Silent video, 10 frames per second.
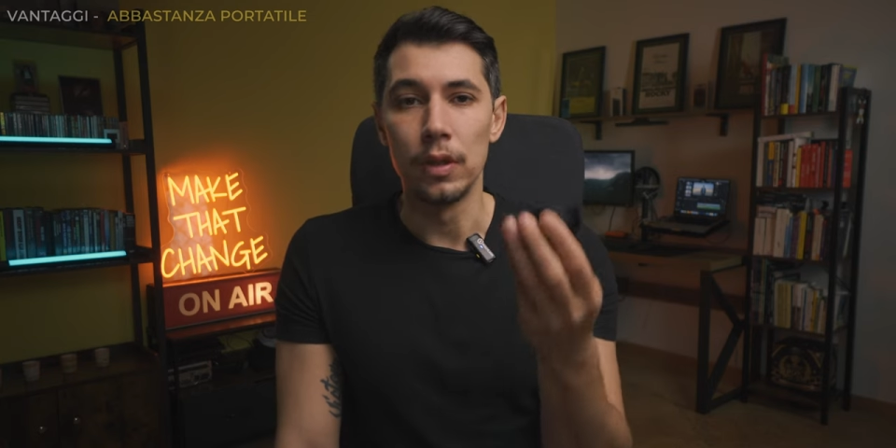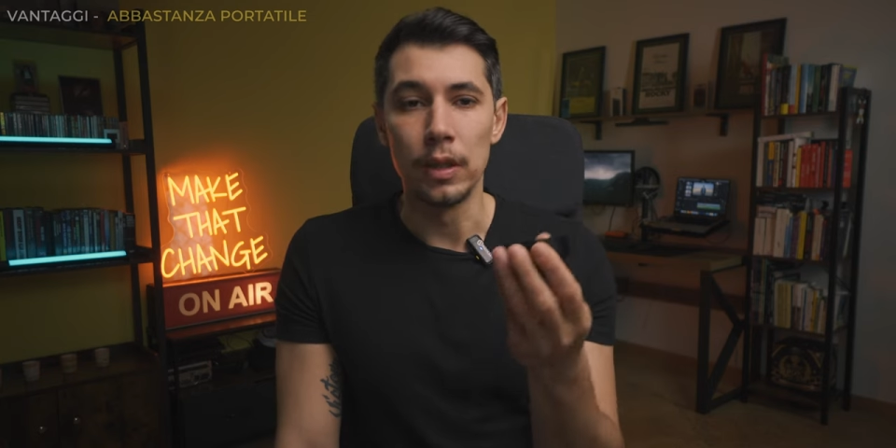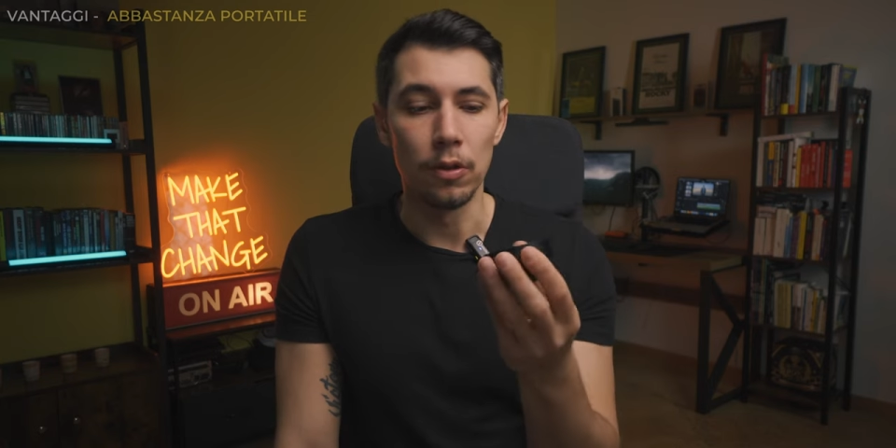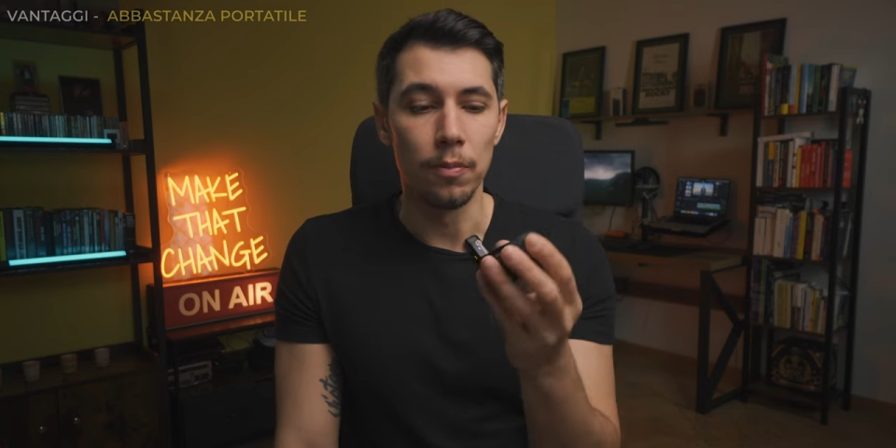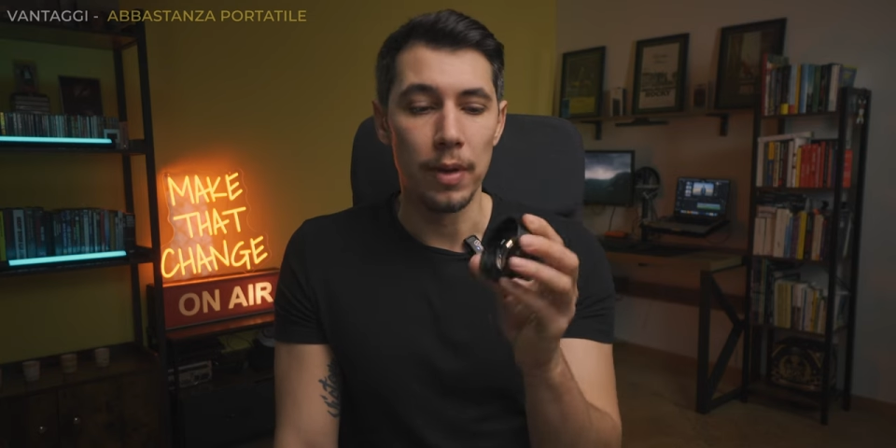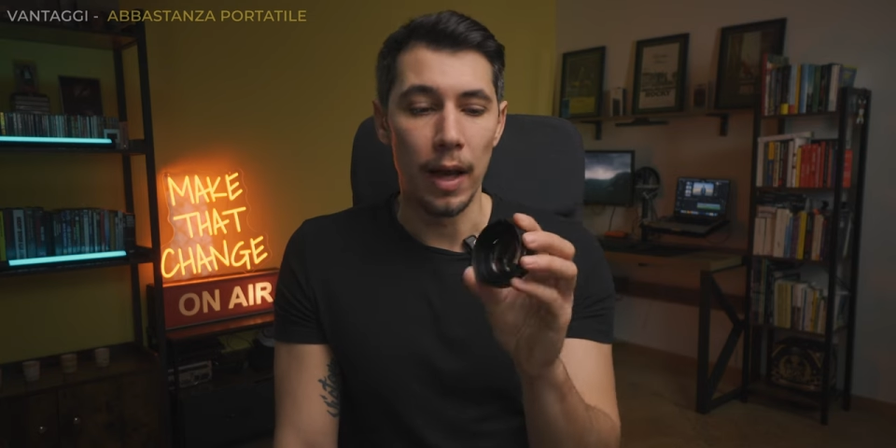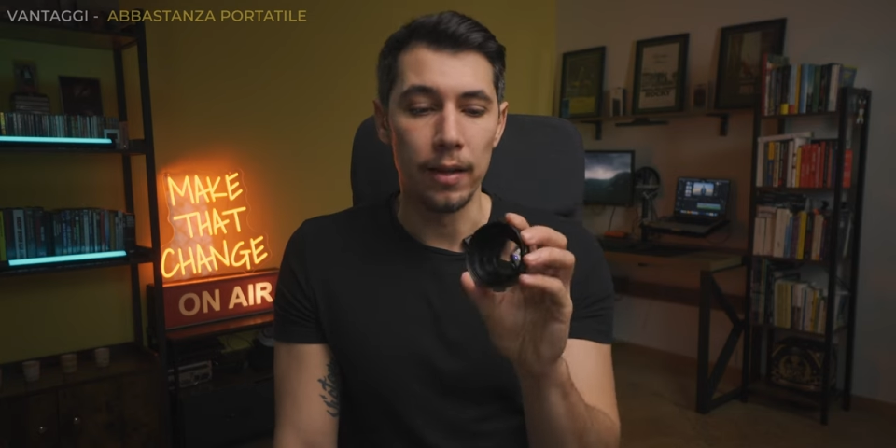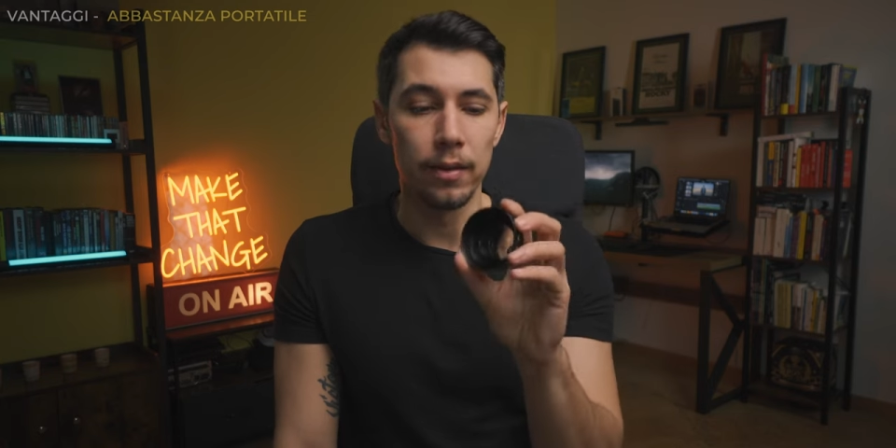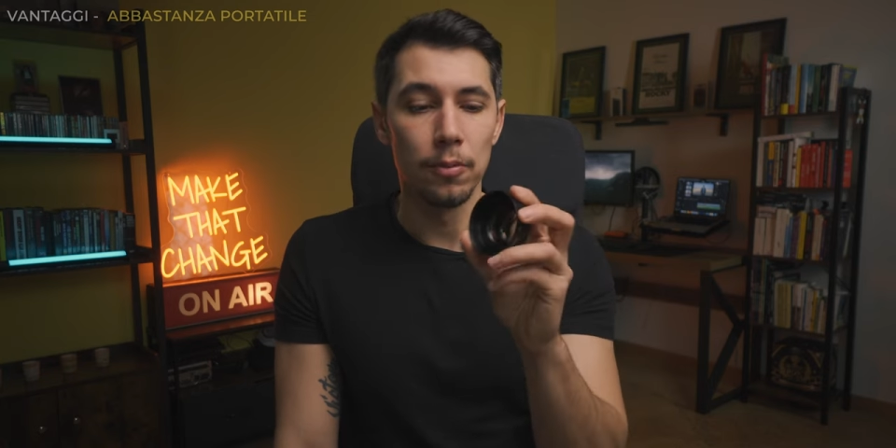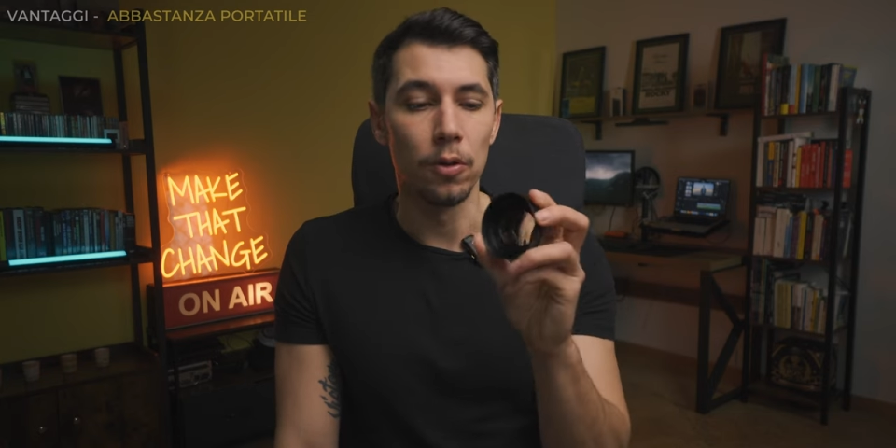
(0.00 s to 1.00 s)

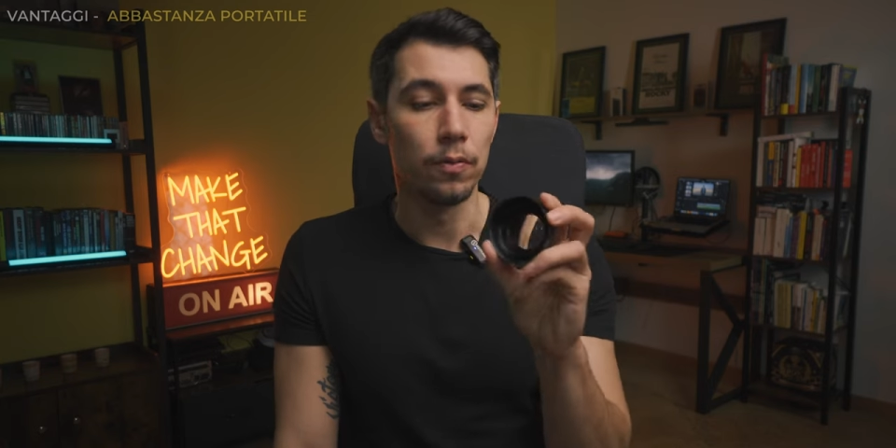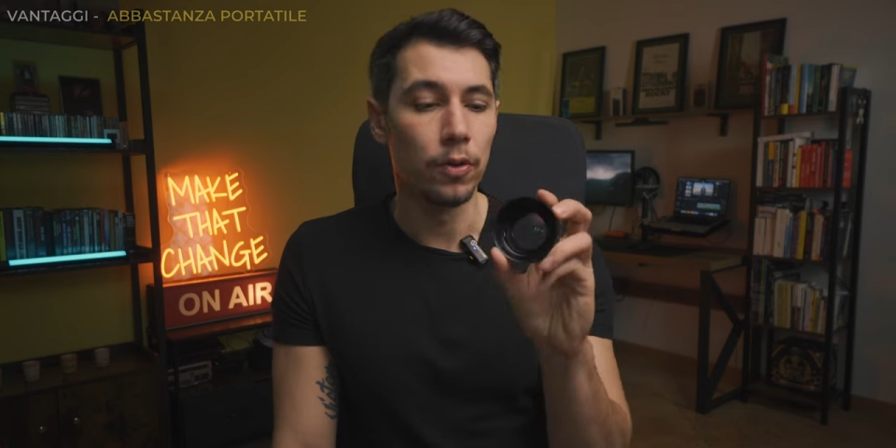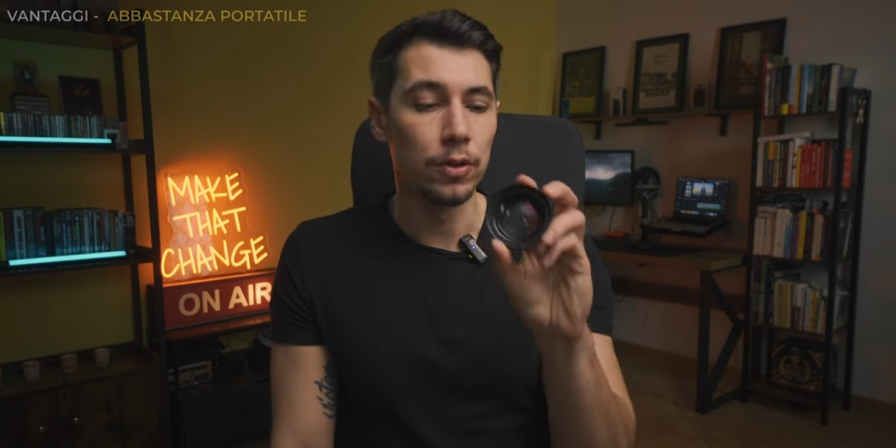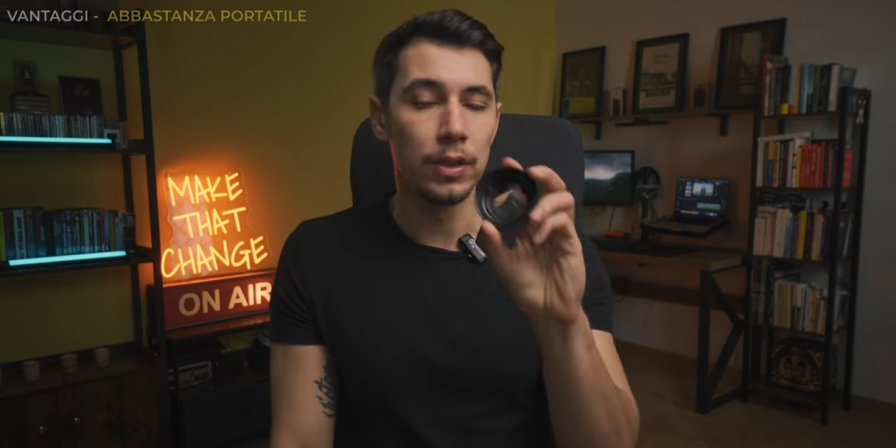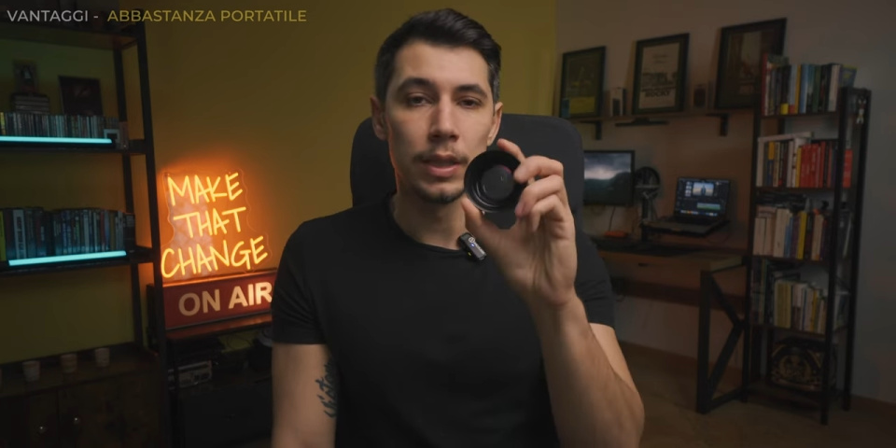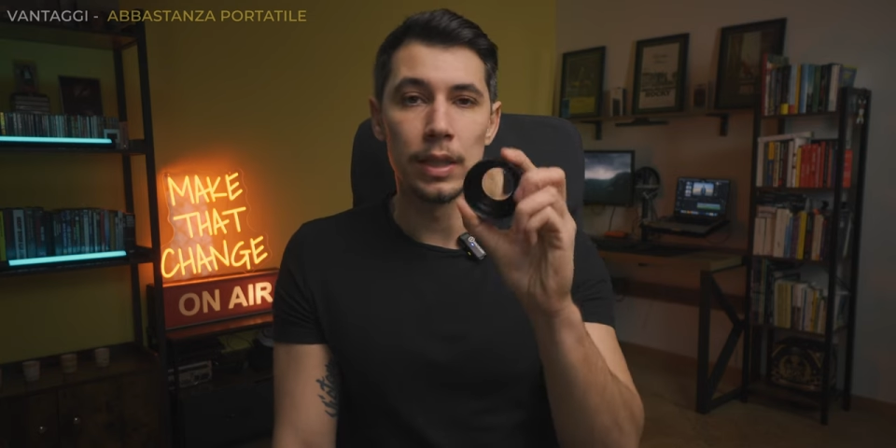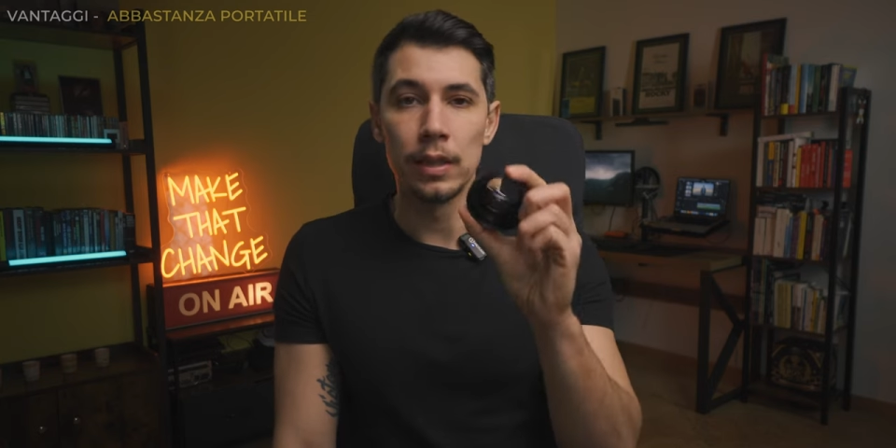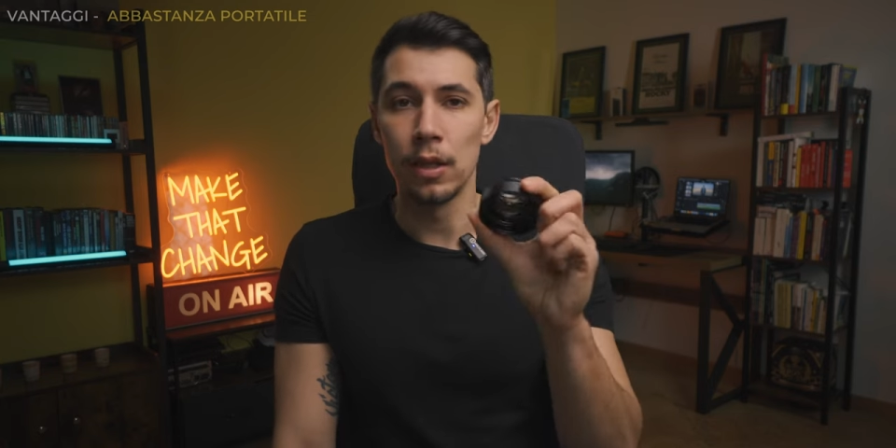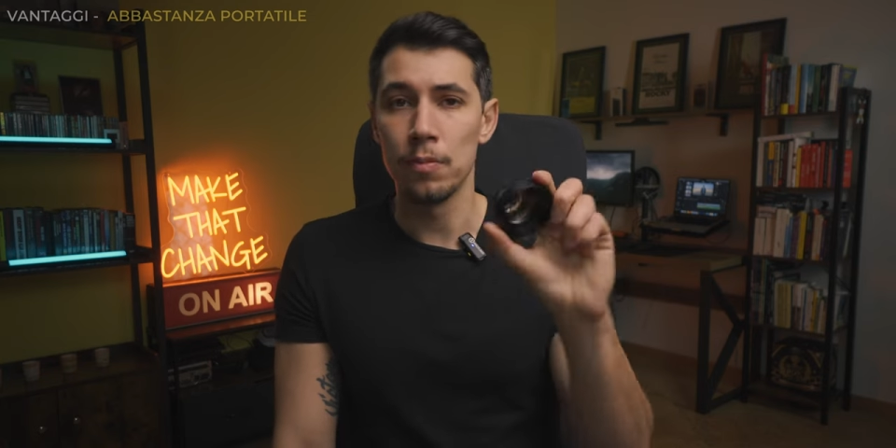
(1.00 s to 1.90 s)
ingombrante. Mo, non voglio dire che è una